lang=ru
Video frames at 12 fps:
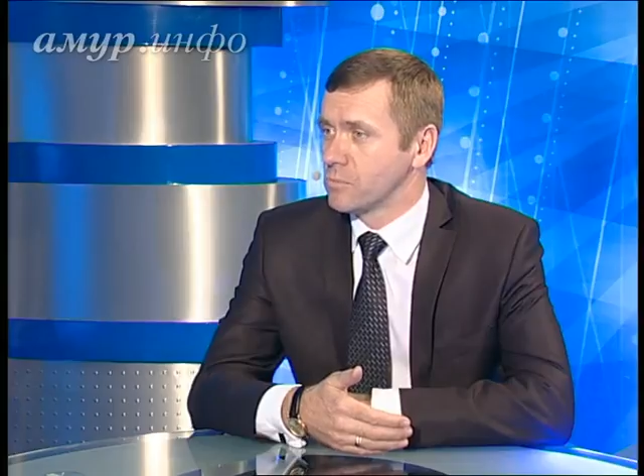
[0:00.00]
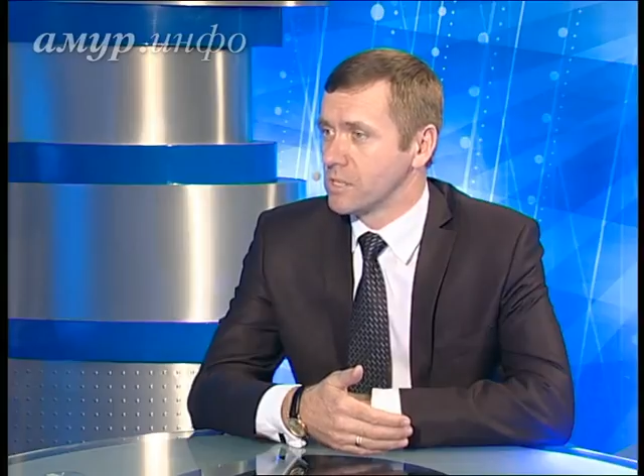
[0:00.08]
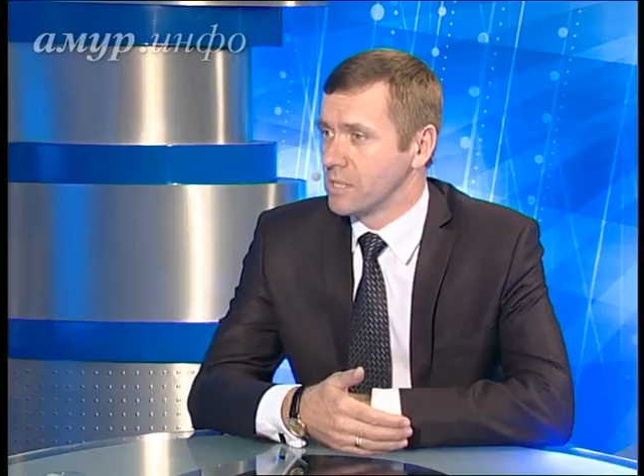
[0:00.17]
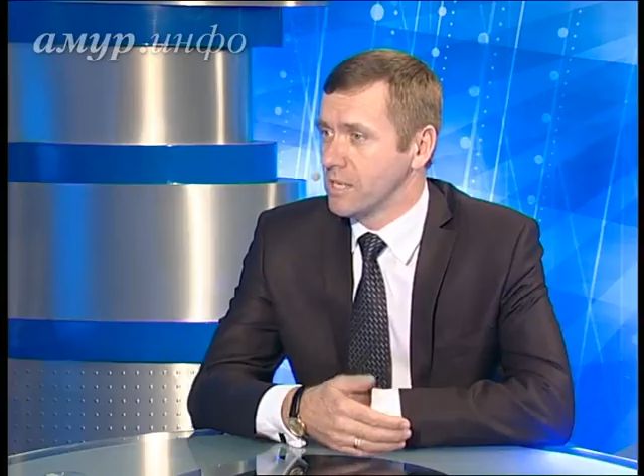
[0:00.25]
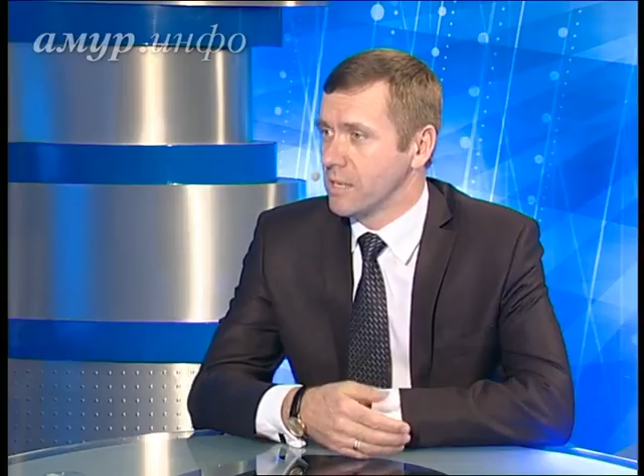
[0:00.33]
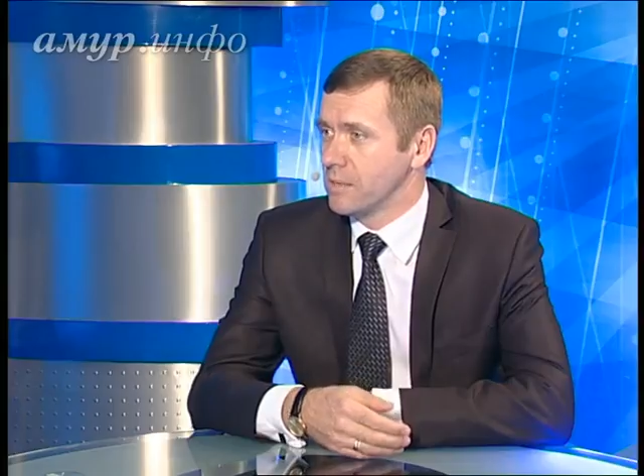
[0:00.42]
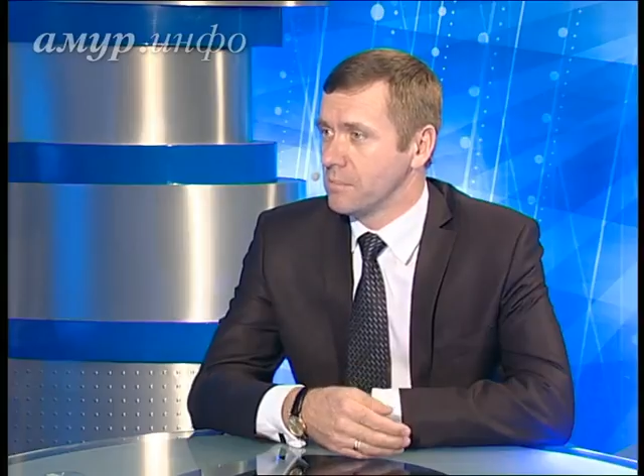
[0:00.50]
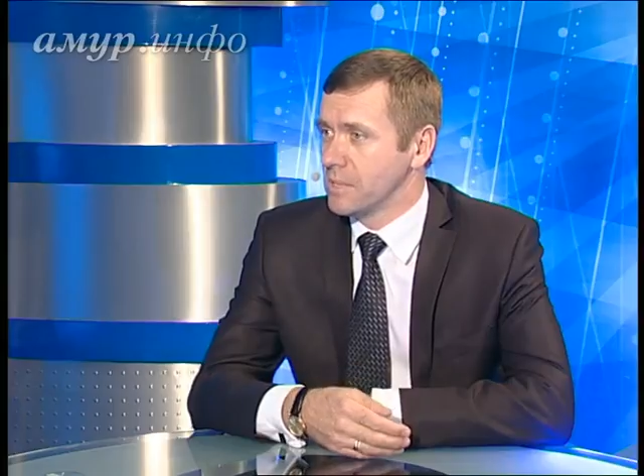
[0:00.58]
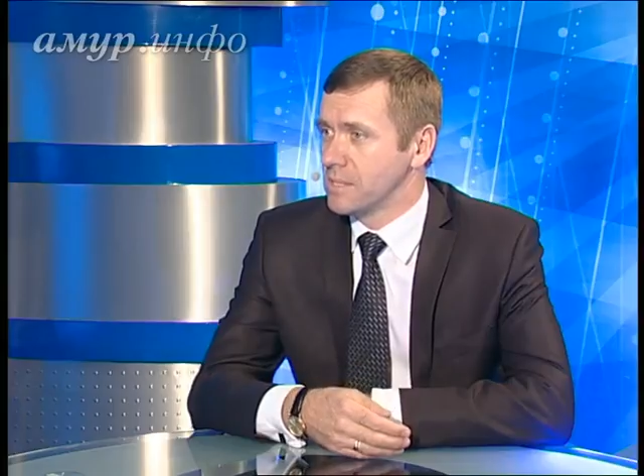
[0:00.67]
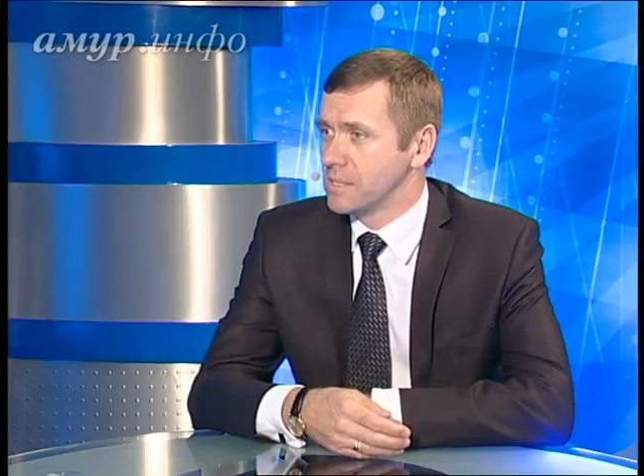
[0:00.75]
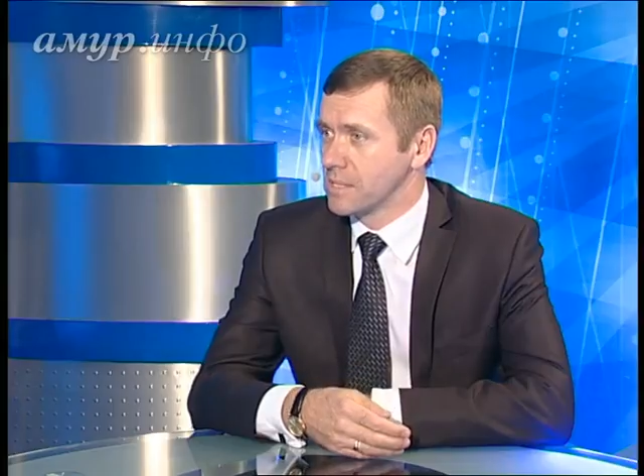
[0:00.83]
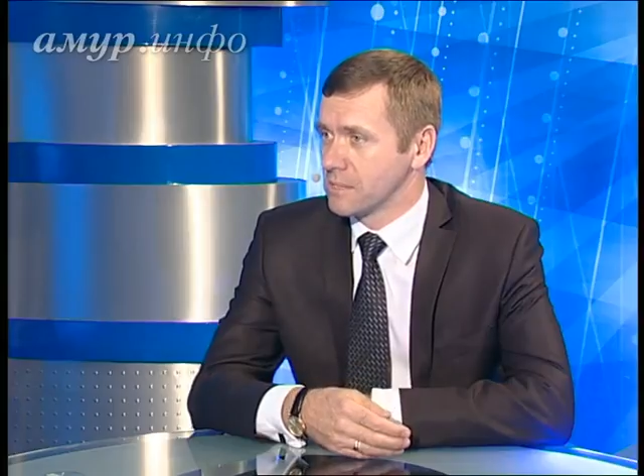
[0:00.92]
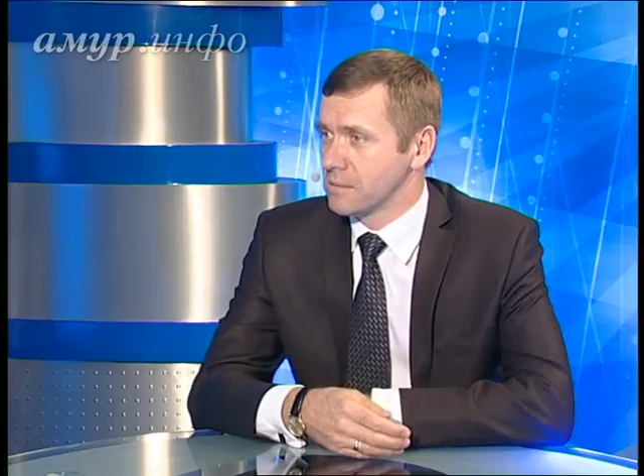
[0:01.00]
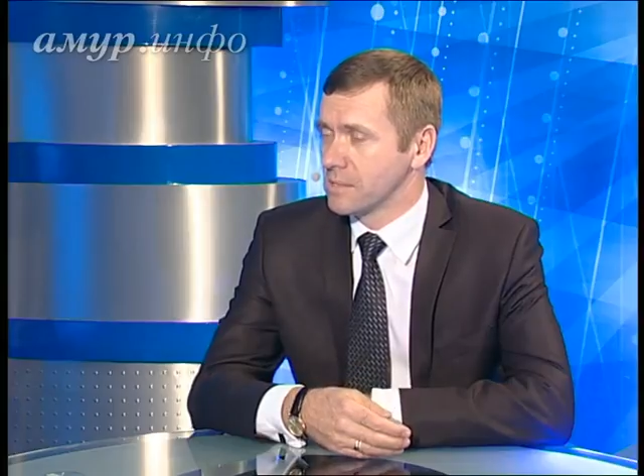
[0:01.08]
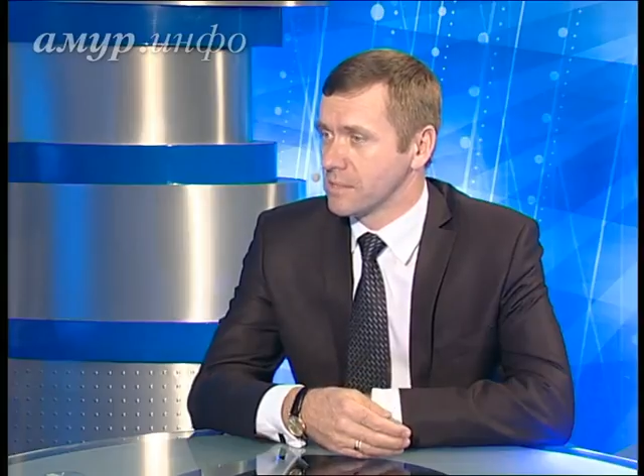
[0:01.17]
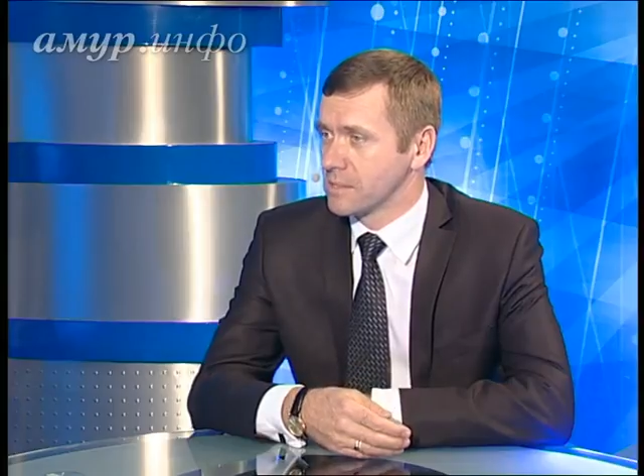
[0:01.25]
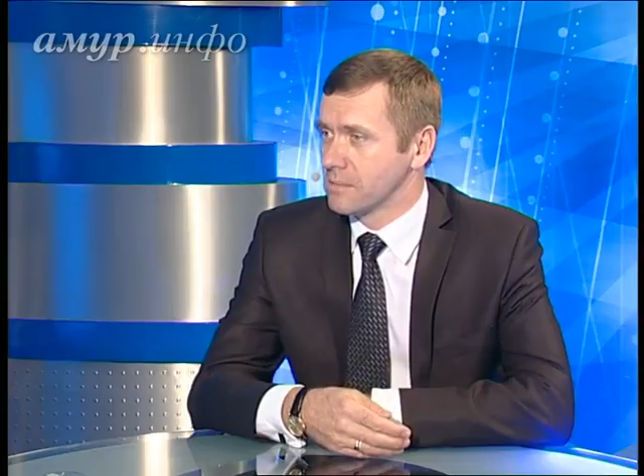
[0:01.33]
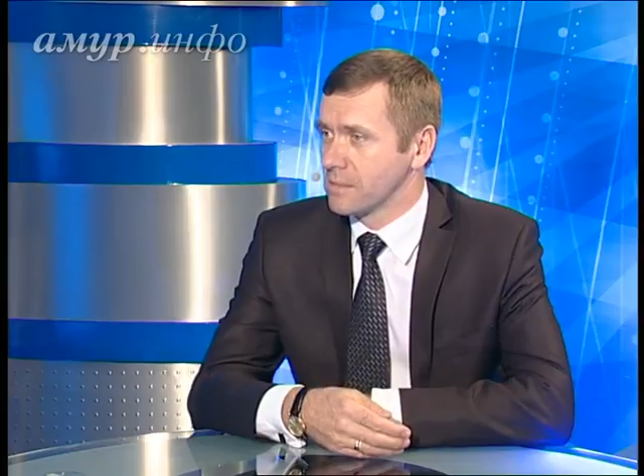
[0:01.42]
учредителем Министерства
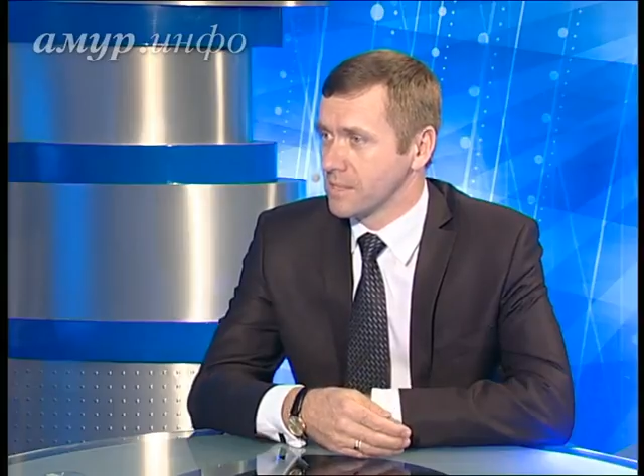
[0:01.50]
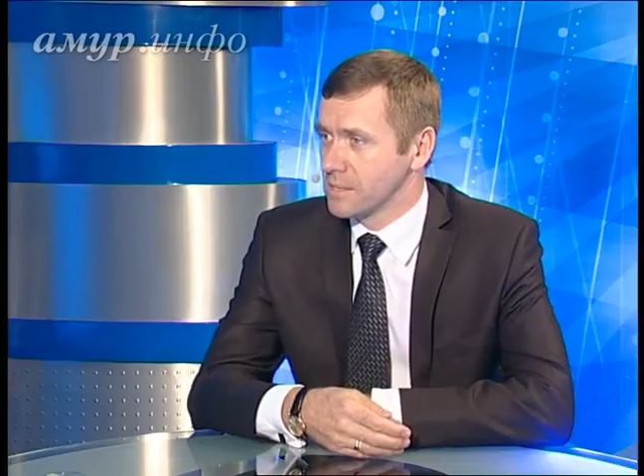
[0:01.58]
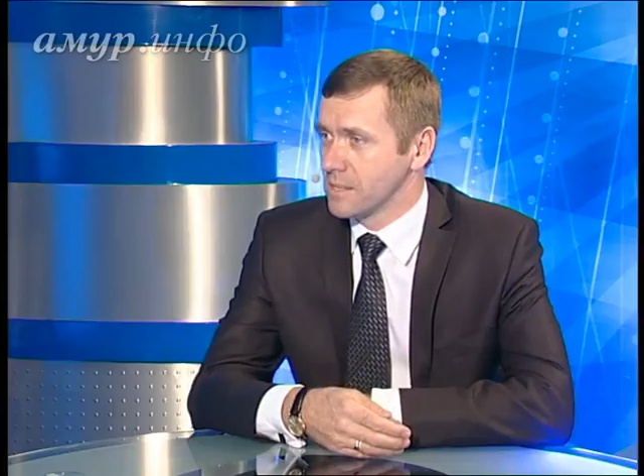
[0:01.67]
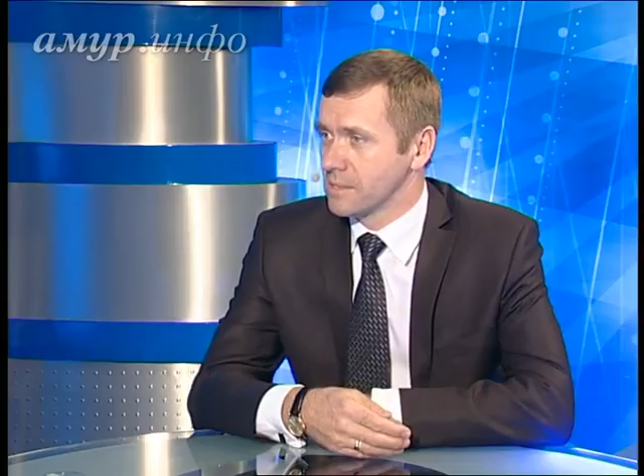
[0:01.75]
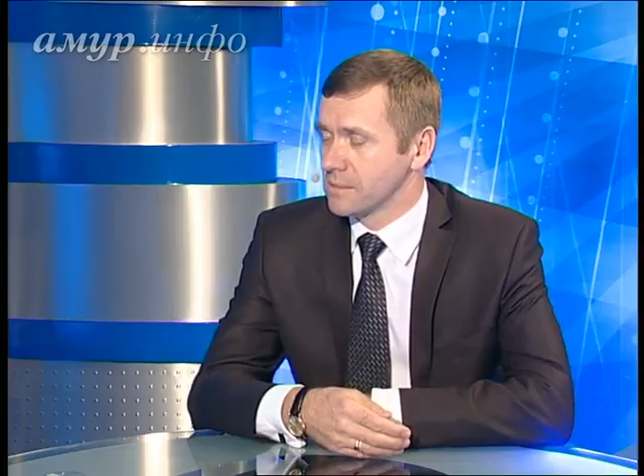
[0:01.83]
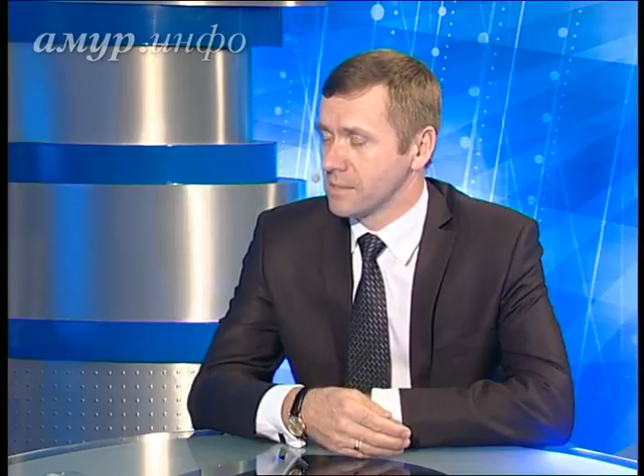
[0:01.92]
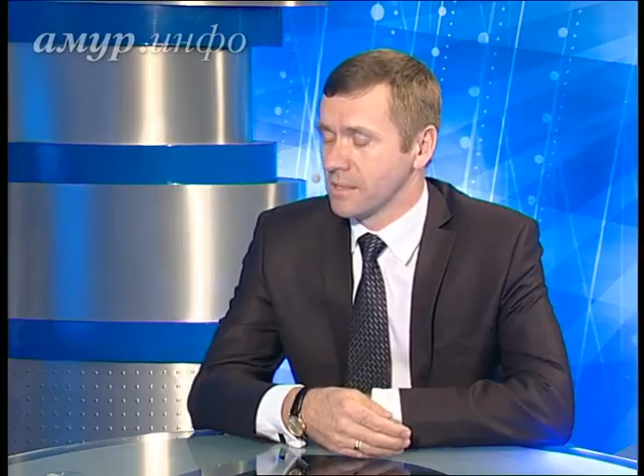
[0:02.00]
сельского хозяйства.